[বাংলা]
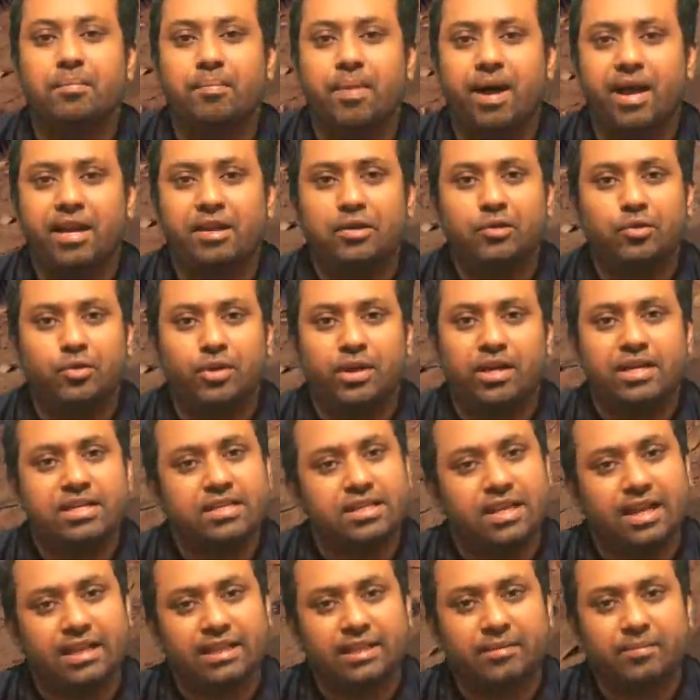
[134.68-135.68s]
বাড়ি করে
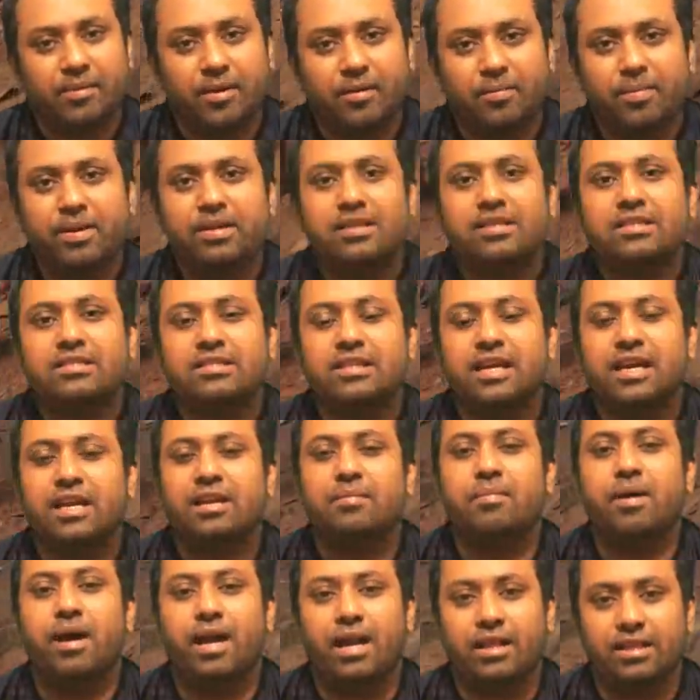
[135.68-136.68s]
নিজে থাকতে পারবেন
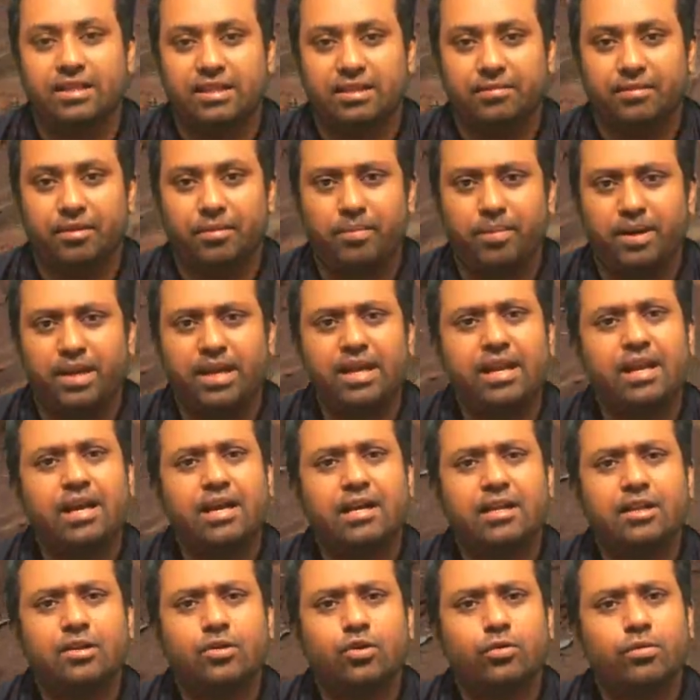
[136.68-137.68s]
চাইলে ভাড়া দিতে পারবেন এই
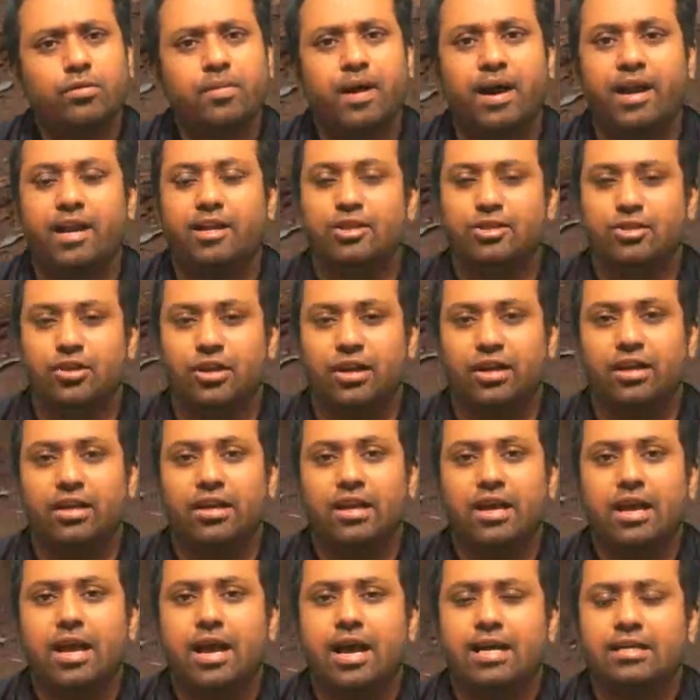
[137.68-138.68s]
এলাকাটা খুবই ভাড়া চলে
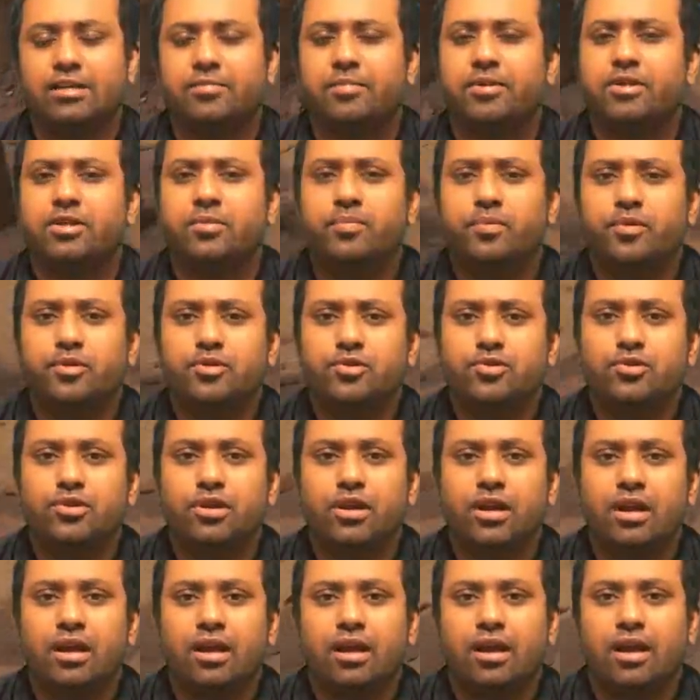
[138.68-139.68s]
আশেপাশে প্রচুর
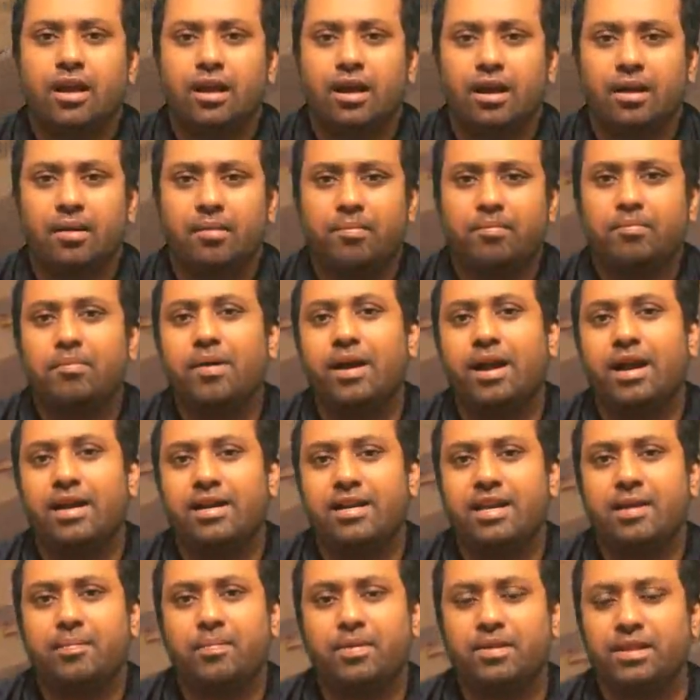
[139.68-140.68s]

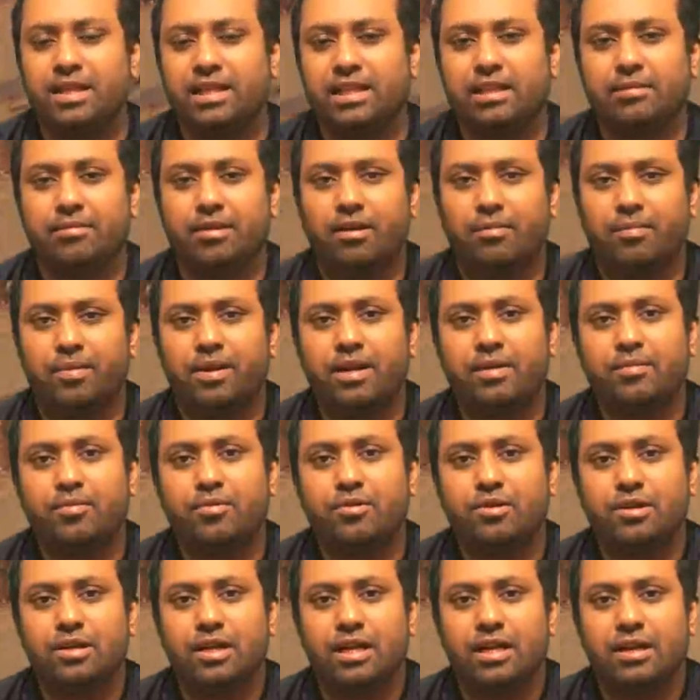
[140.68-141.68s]
ভাড়াটি আপনি দেখতে পারবেন এবং
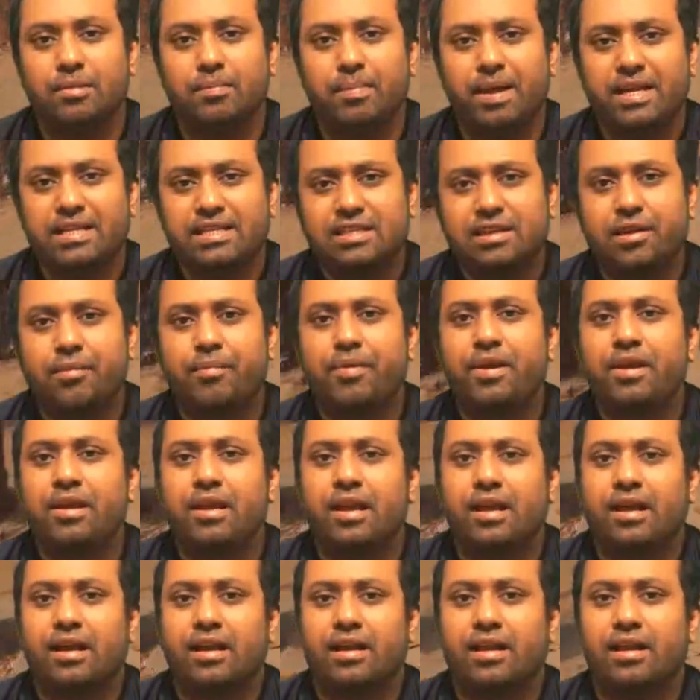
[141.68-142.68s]
ম্যাক্সিমামই
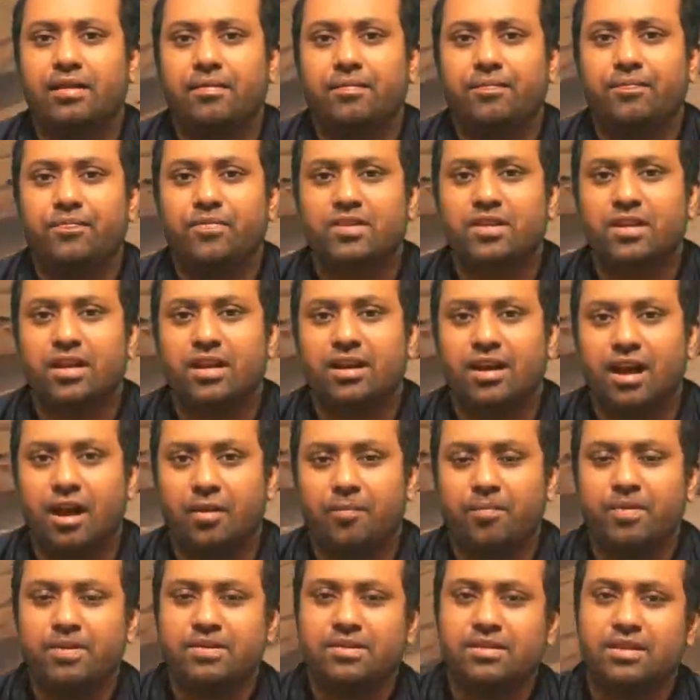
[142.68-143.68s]
এখানে যারা
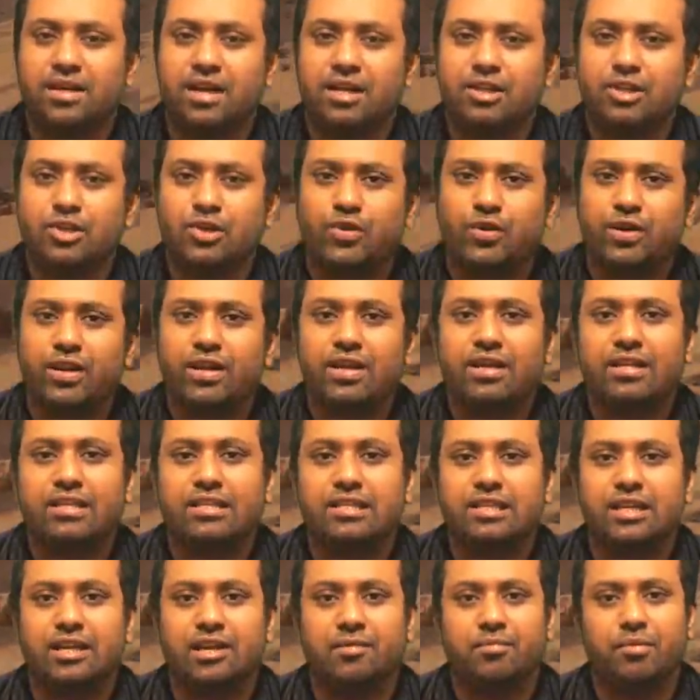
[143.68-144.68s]
গার্মেন্টসে কাজ করে
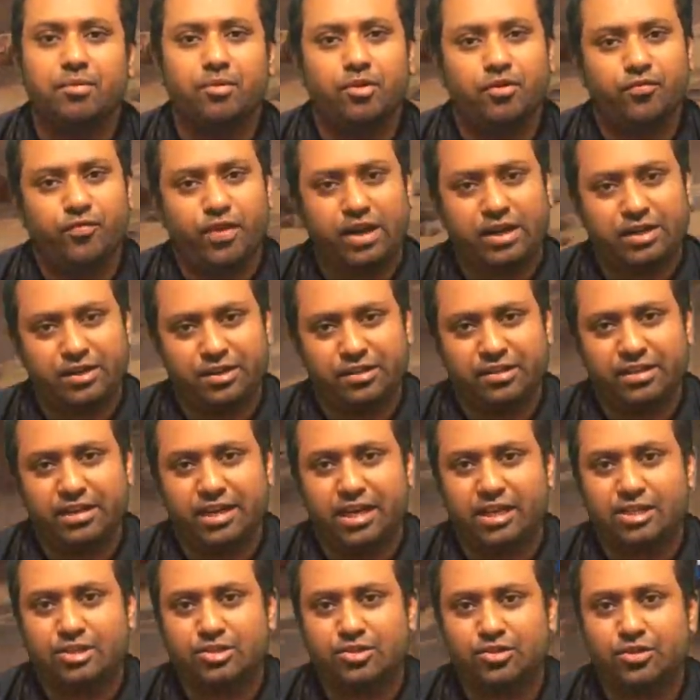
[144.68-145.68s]
যারা বিভিন্ন ফ্যাক্টরিতে
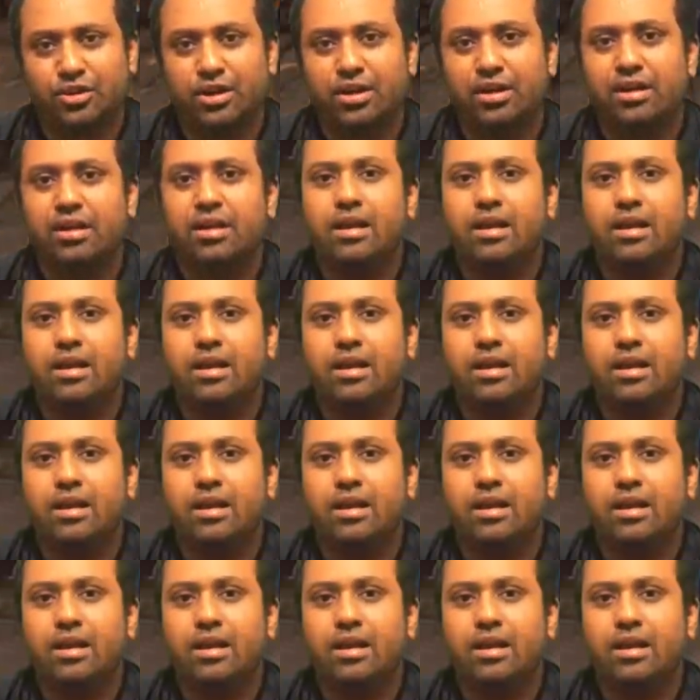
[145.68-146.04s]
কাজ করে